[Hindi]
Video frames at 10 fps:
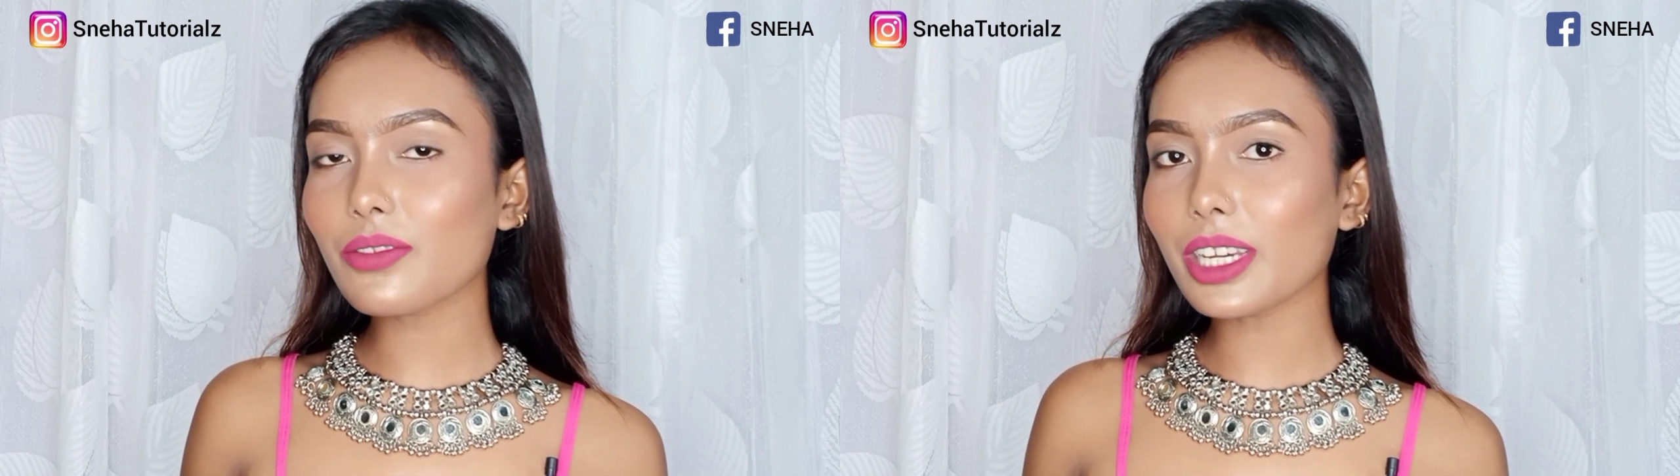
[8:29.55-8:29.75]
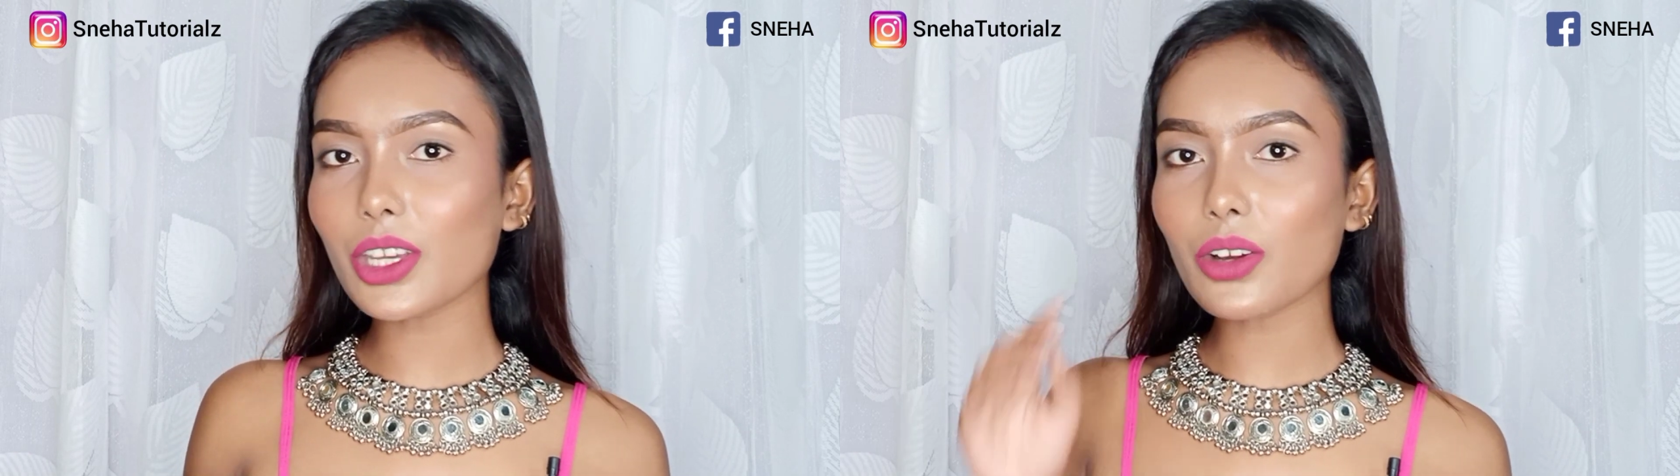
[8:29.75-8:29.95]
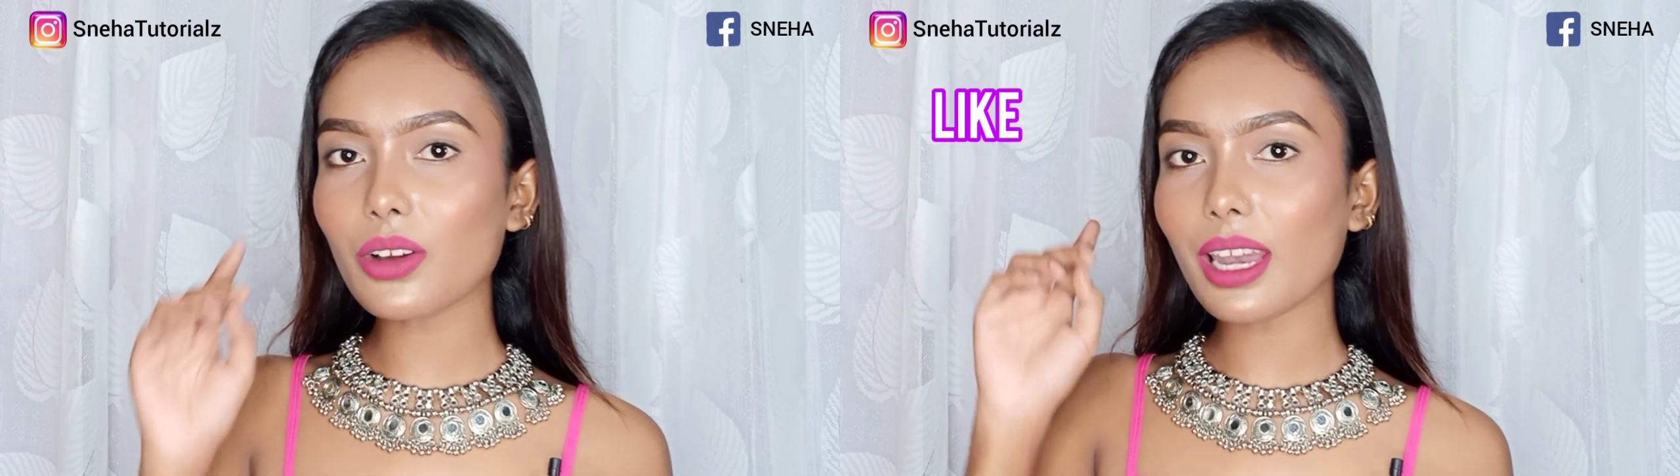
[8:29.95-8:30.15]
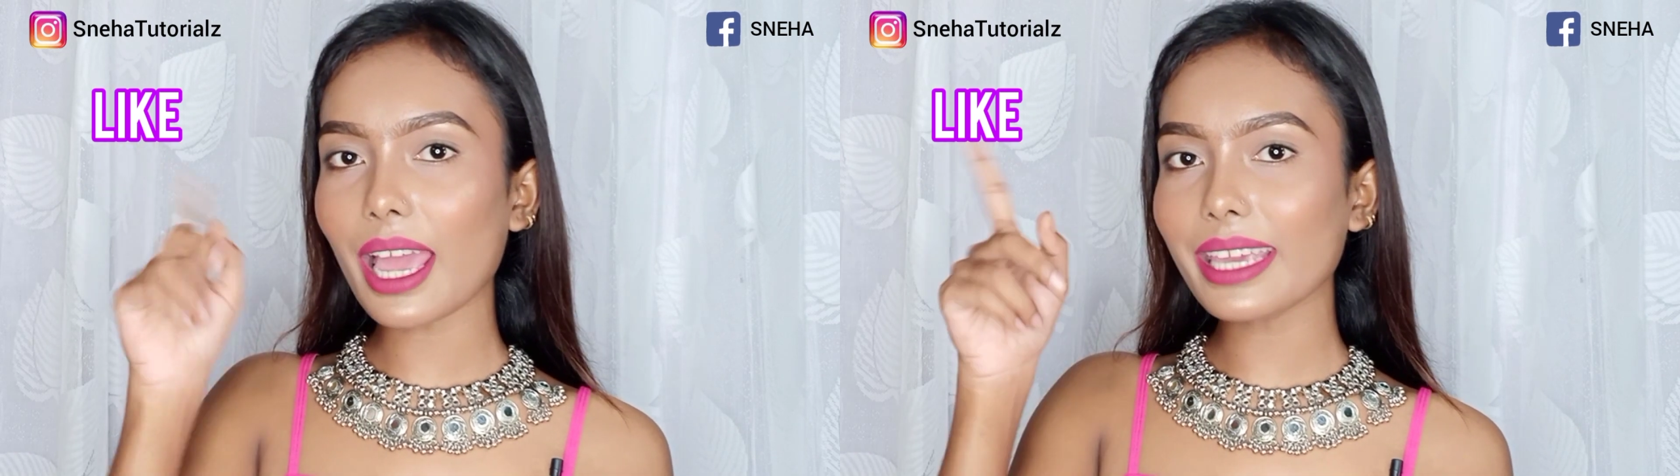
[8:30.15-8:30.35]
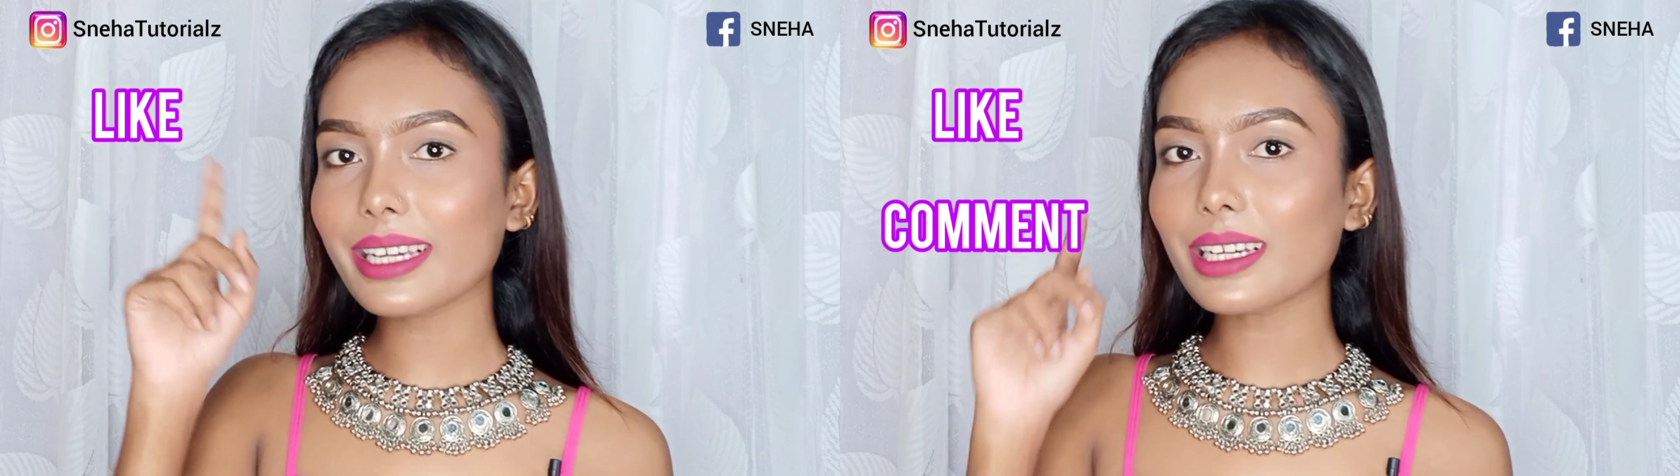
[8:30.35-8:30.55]
वीडियो को
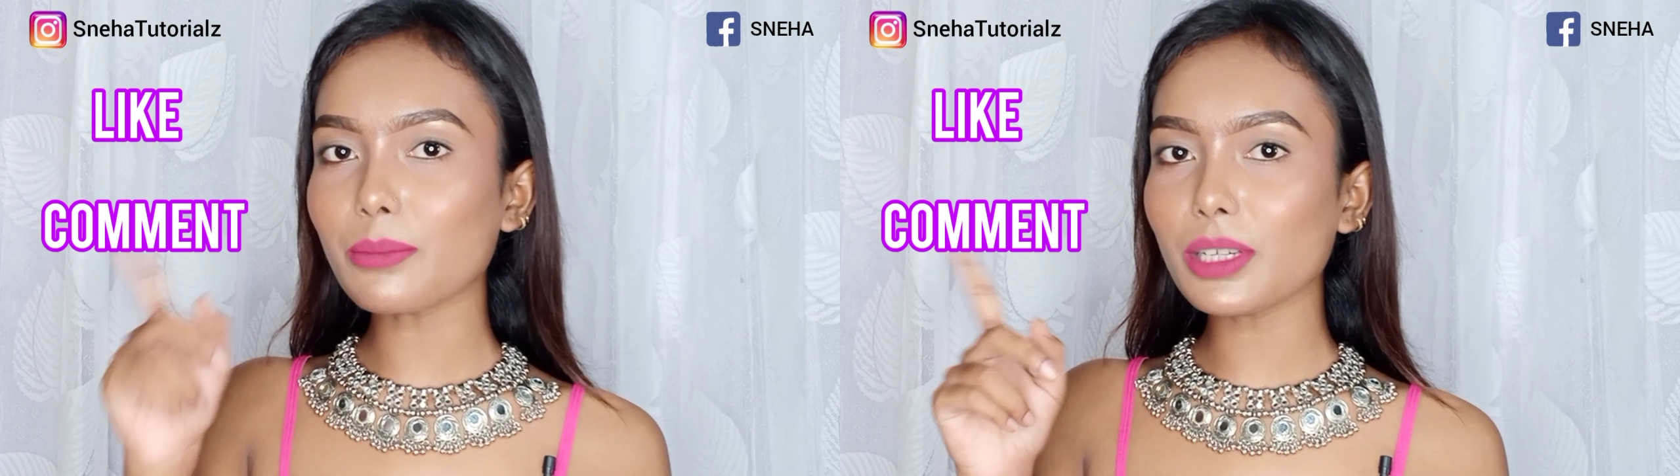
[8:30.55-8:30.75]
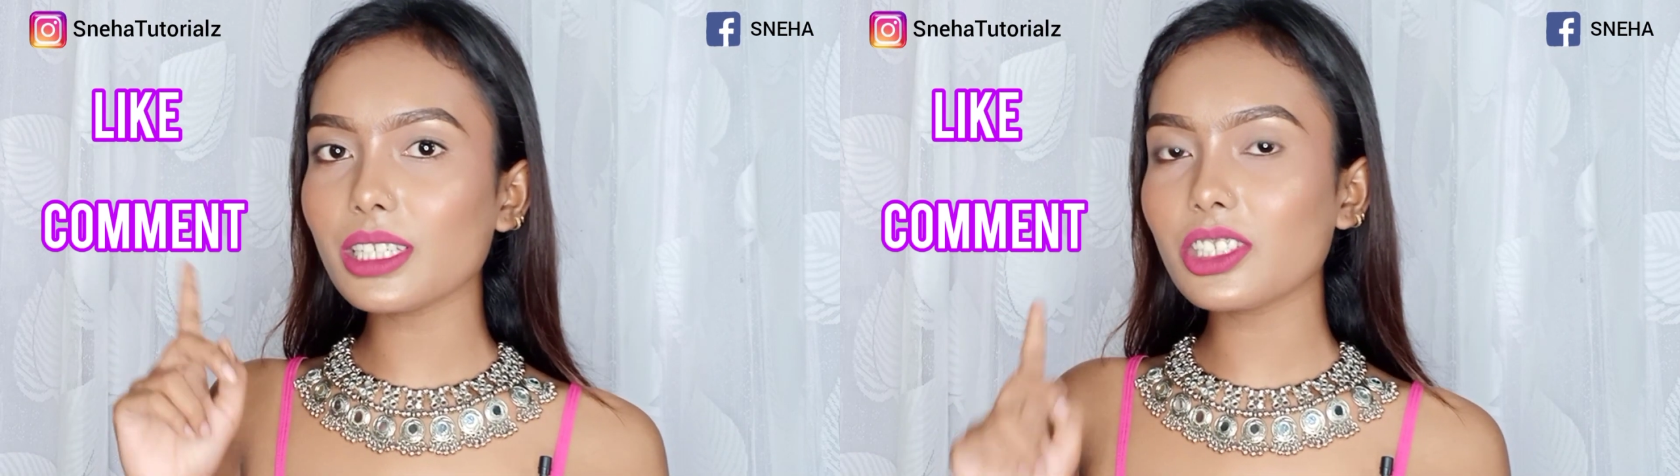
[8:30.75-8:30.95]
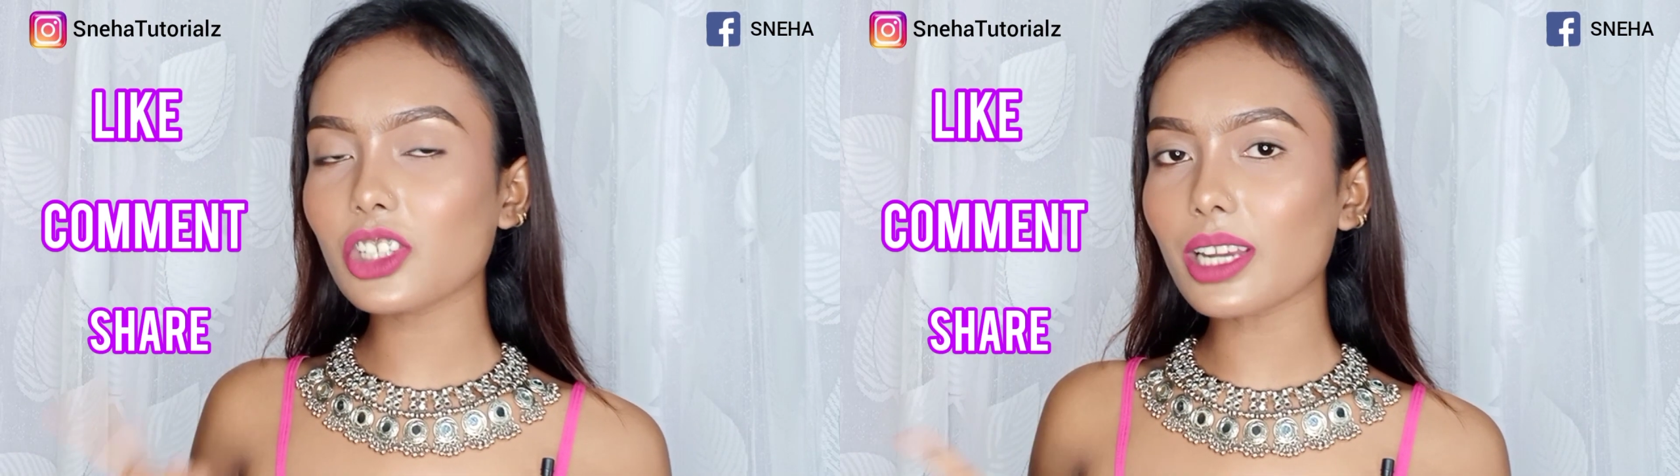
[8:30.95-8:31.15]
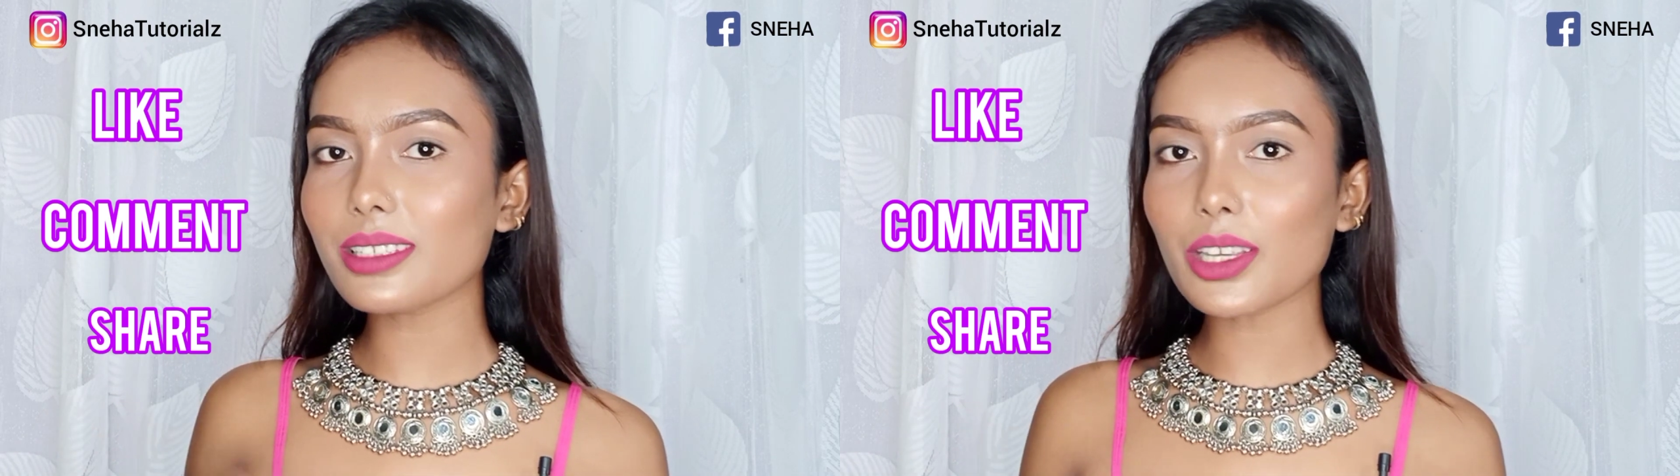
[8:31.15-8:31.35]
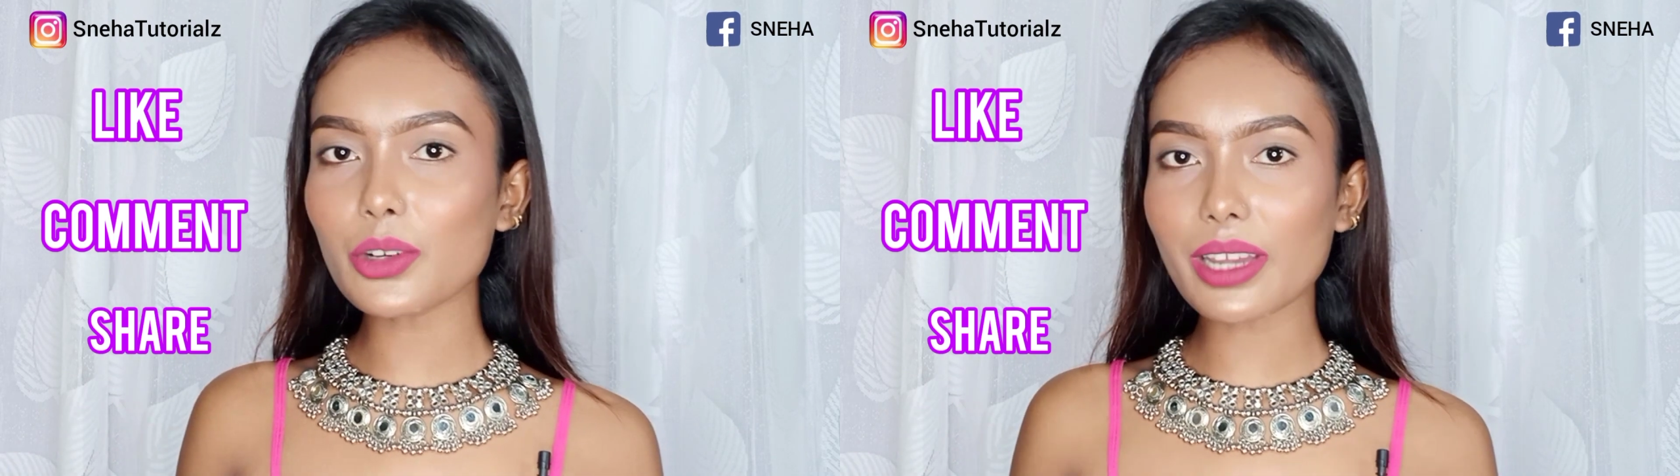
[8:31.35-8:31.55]
लाइक कमेंट शेयर
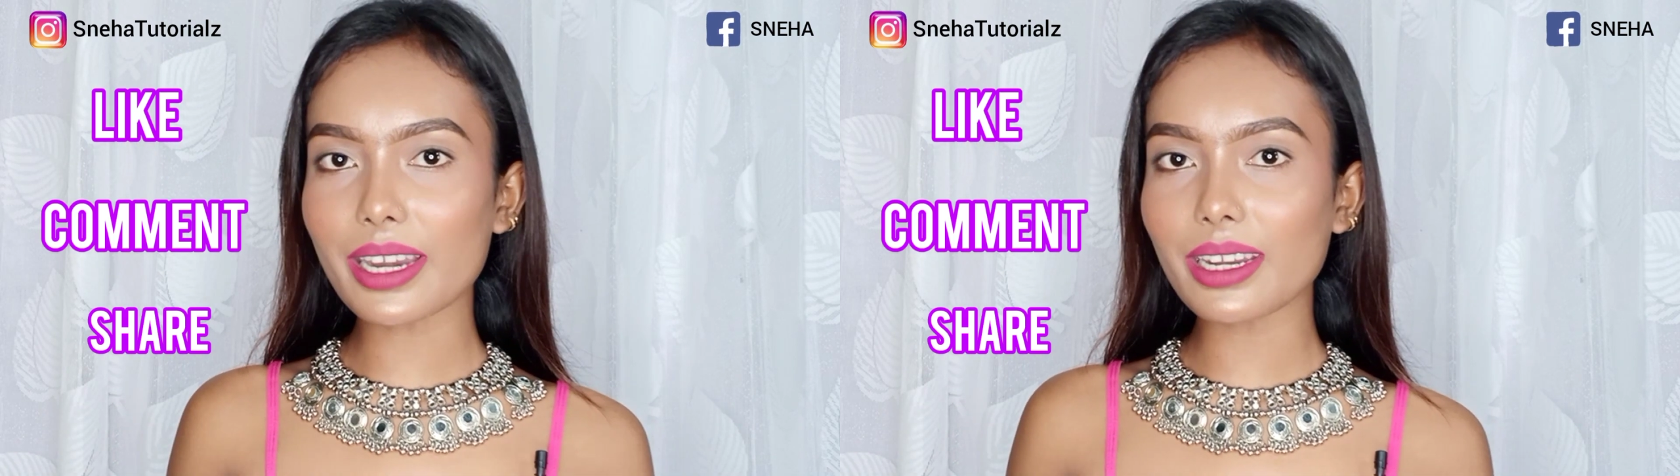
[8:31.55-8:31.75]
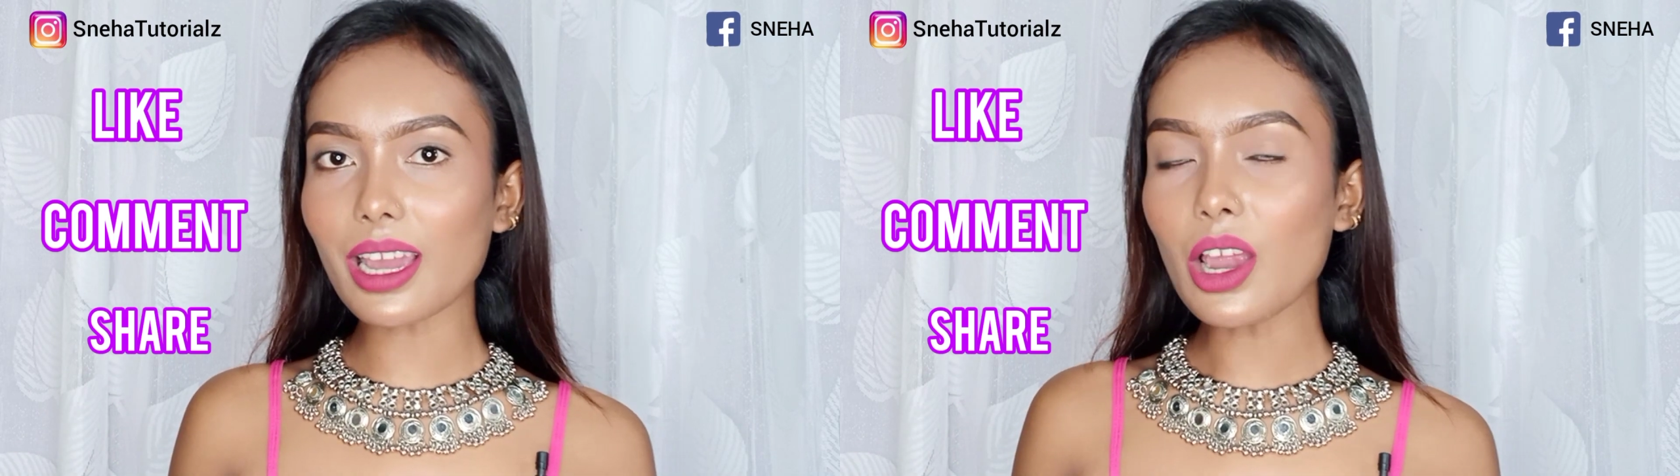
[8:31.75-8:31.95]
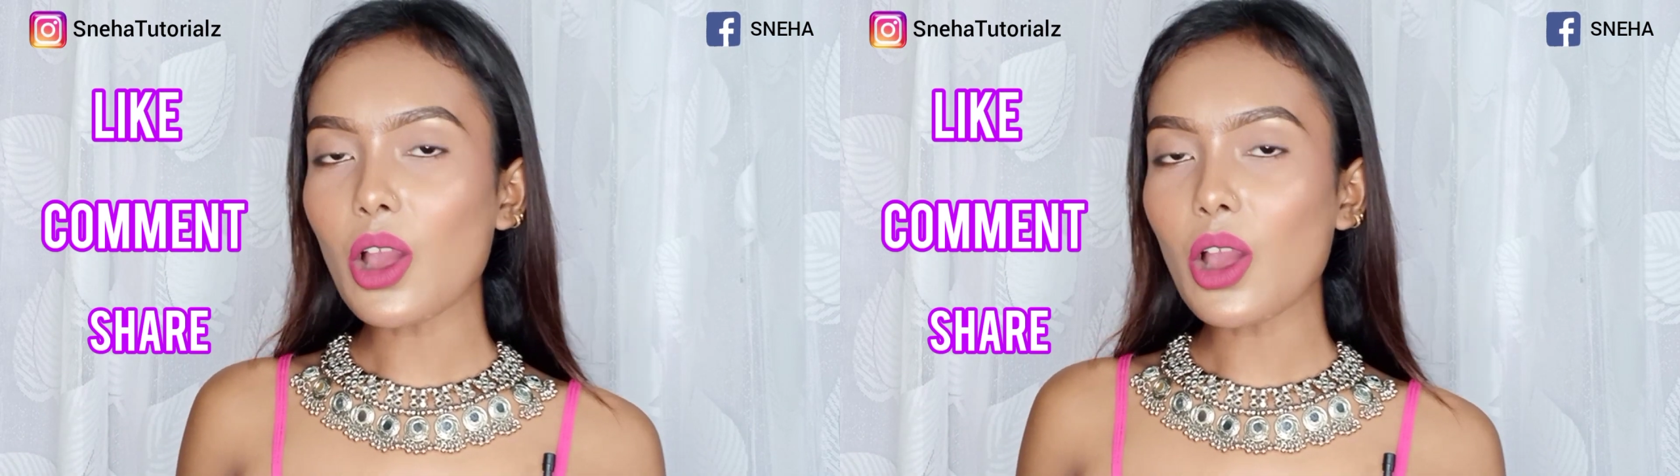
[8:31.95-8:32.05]
जरूर करना